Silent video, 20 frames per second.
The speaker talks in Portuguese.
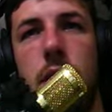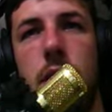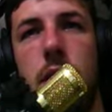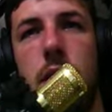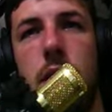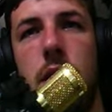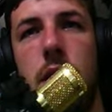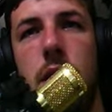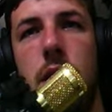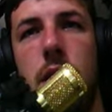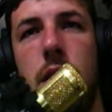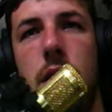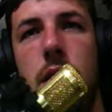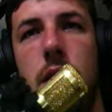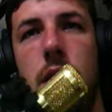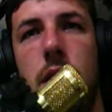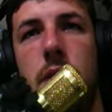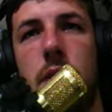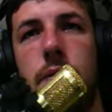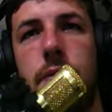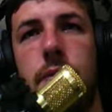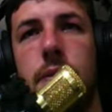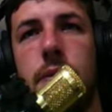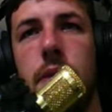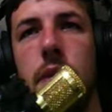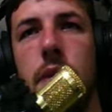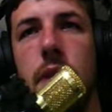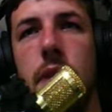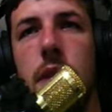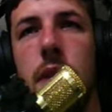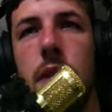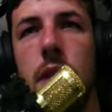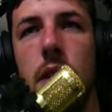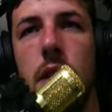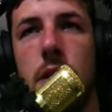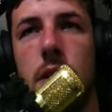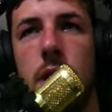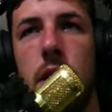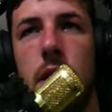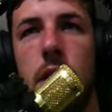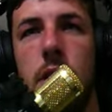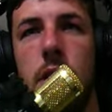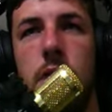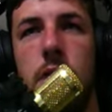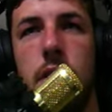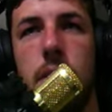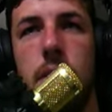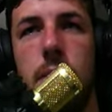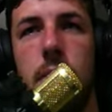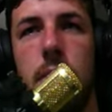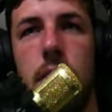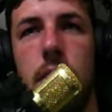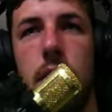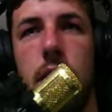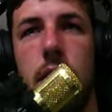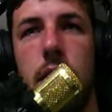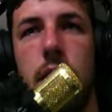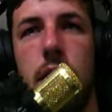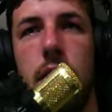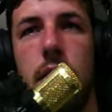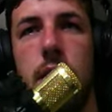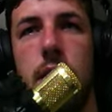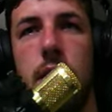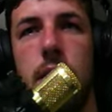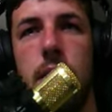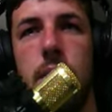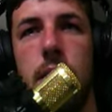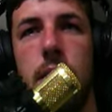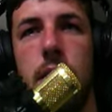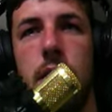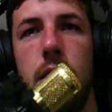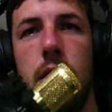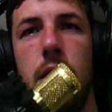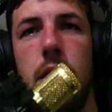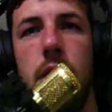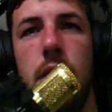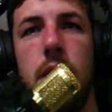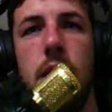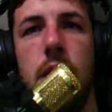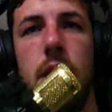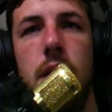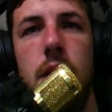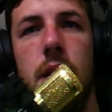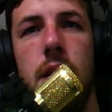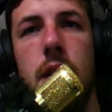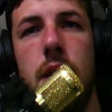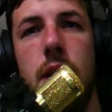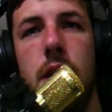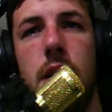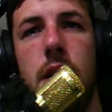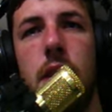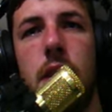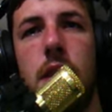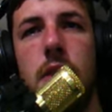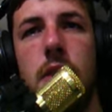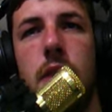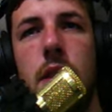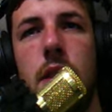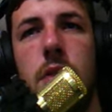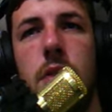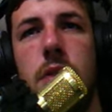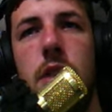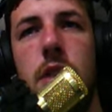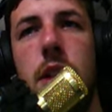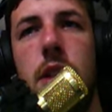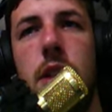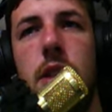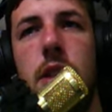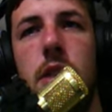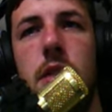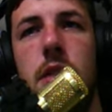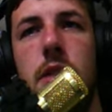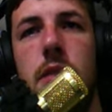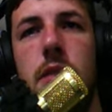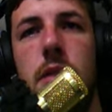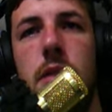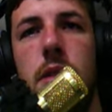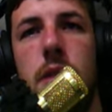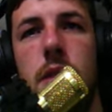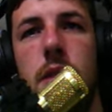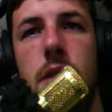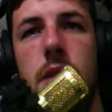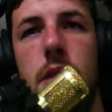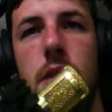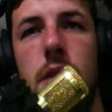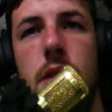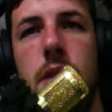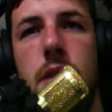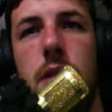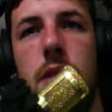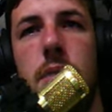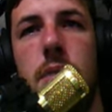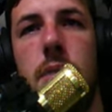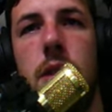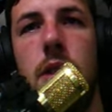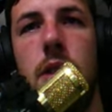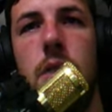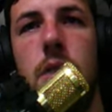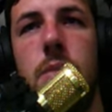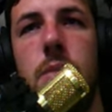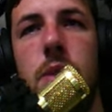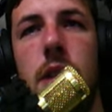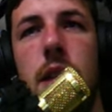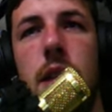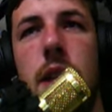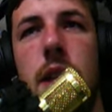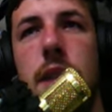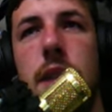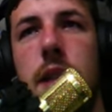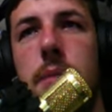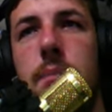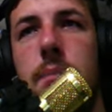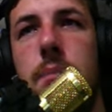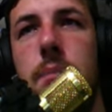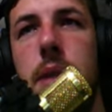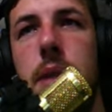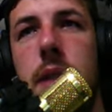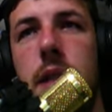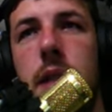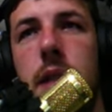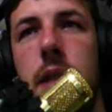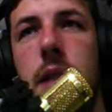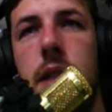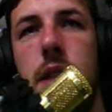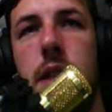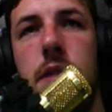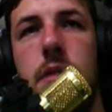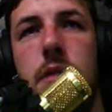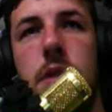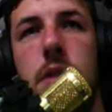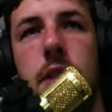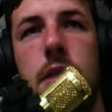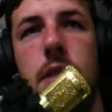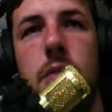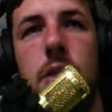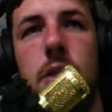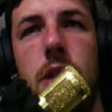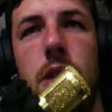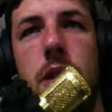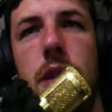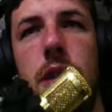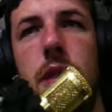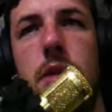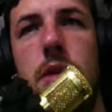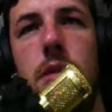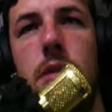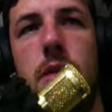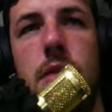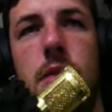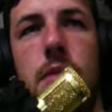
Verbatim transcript: Aqui. As caixinhas de ferramenta ali atrás também. Então tá tudo certinho. Pra gente poder dar essa banda. Vamos girando.